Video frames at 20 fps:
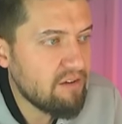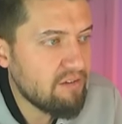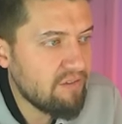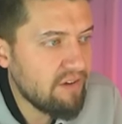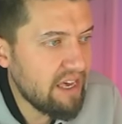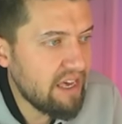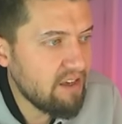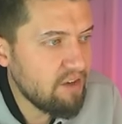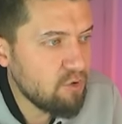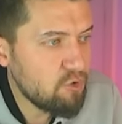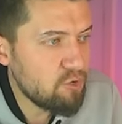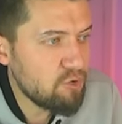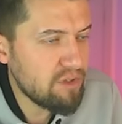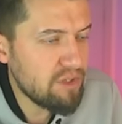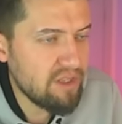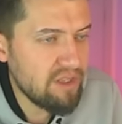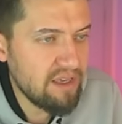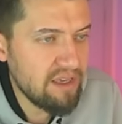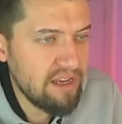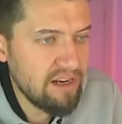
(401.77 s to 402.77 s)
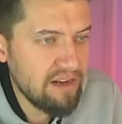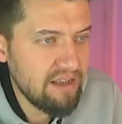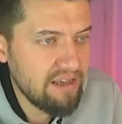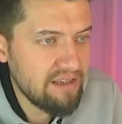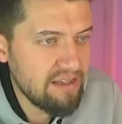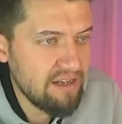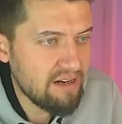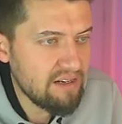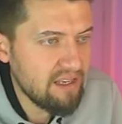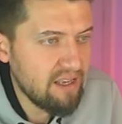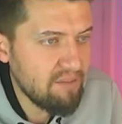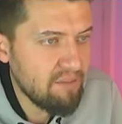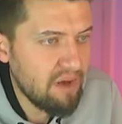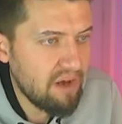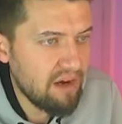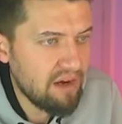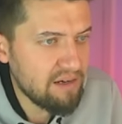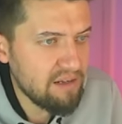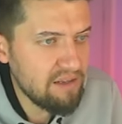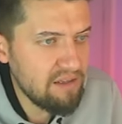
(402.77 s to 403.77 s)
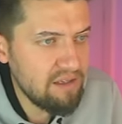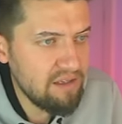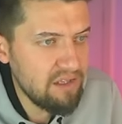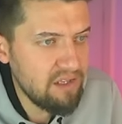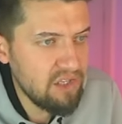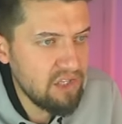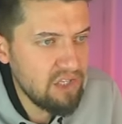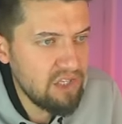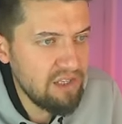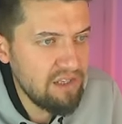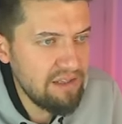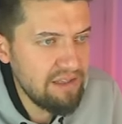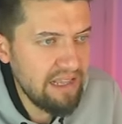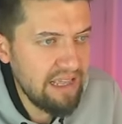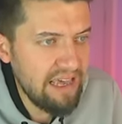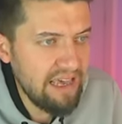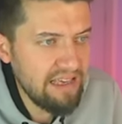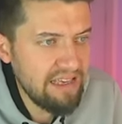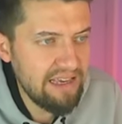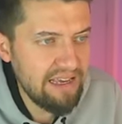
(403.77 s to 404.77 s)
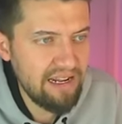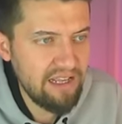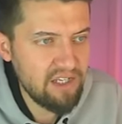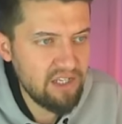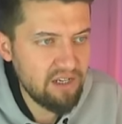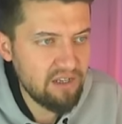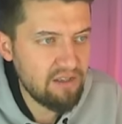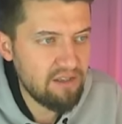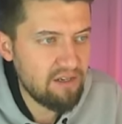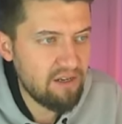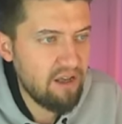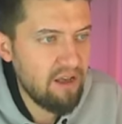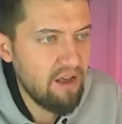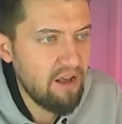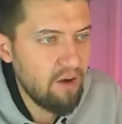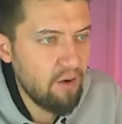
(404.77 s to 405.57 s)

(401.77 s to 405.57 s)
Ve şurada da yerine yazarsam artı 2n gelecektir.